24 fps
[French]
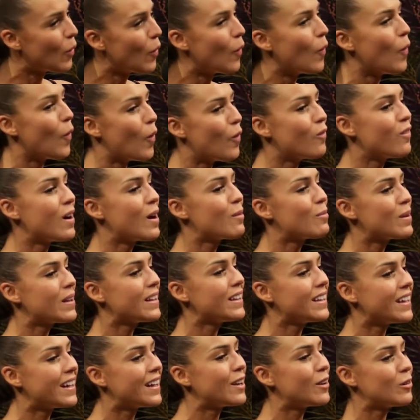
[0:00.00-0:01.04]
on va en
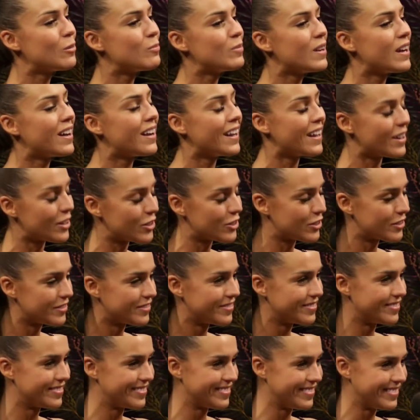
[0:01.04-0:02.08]
parler en long et en large. Ah,
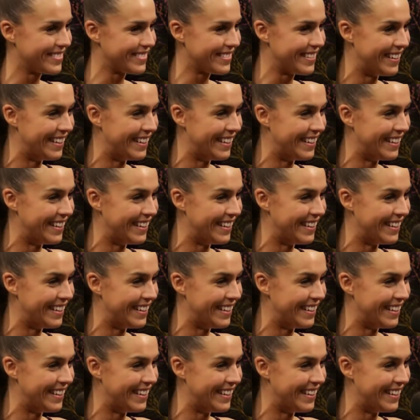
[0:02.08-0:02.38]
j'aime ça!